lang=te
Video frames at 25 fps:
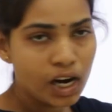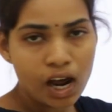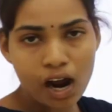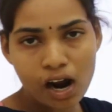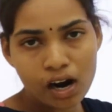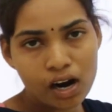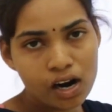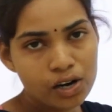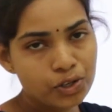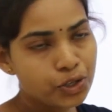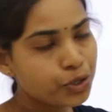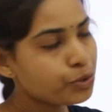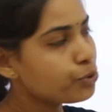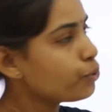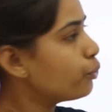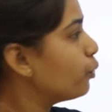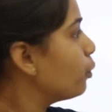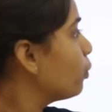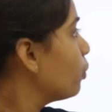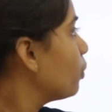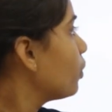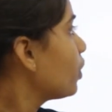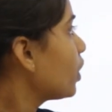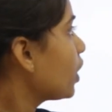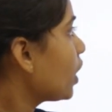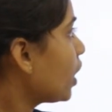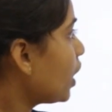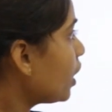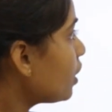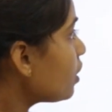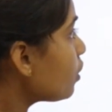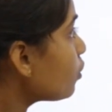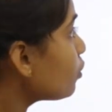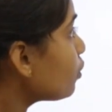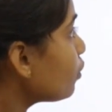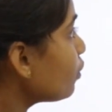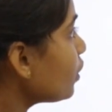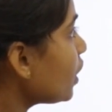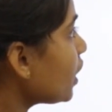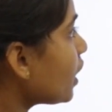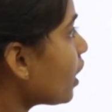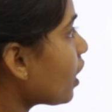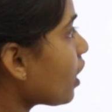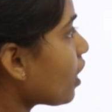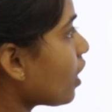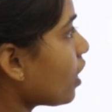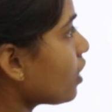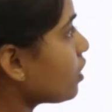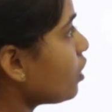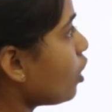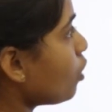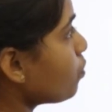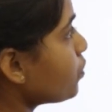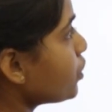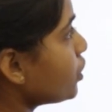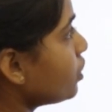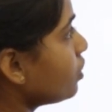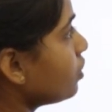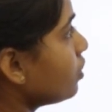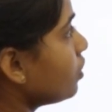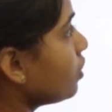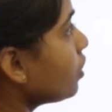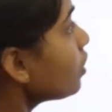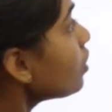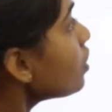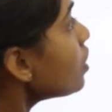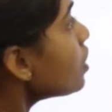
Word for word: నాగార్జునుడు ఏదవుతుంది ఇక్కడ కరెక్ట్ ఆప్షను